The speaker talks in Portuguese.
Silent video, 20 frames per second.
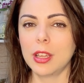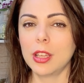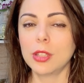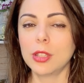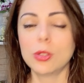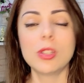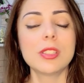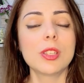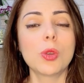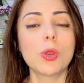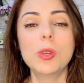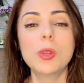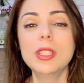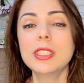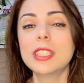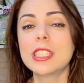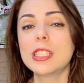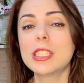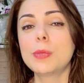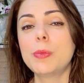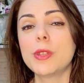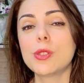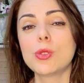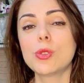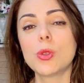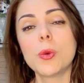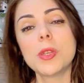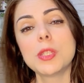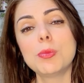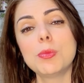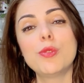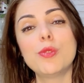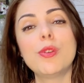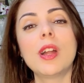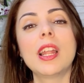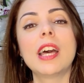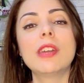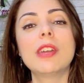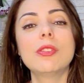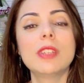Nossa, quantas pessoas me
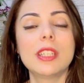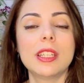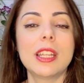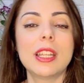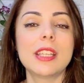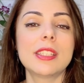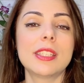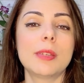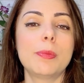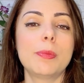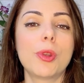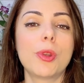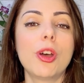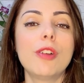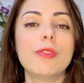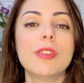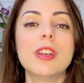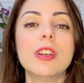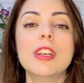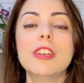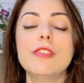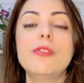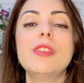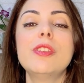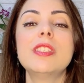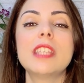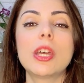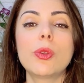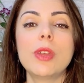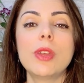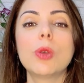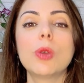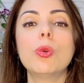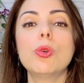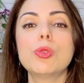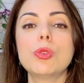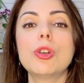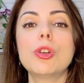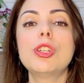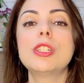falaram que nessa prova fizeram
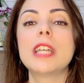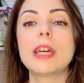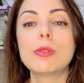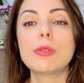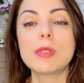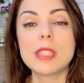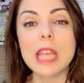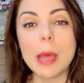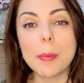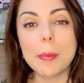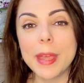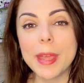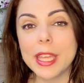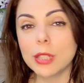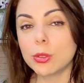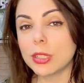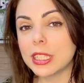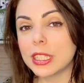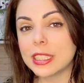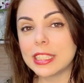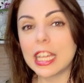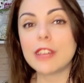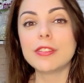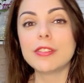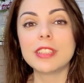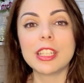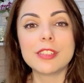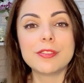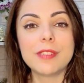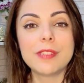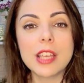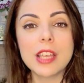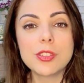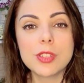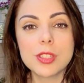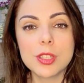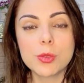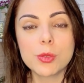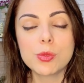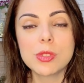recurso ordinário sabendo que estavam na fase de
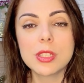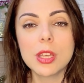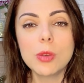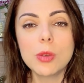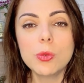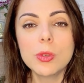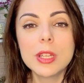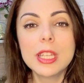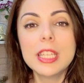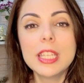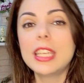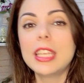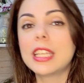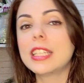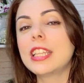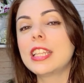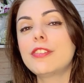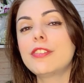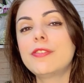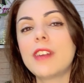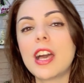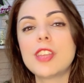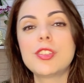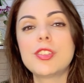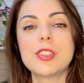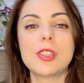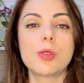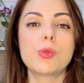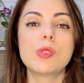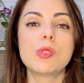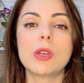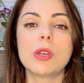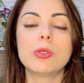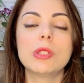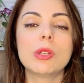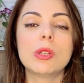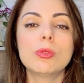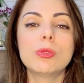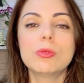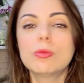execução e que na fase de execução
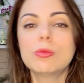não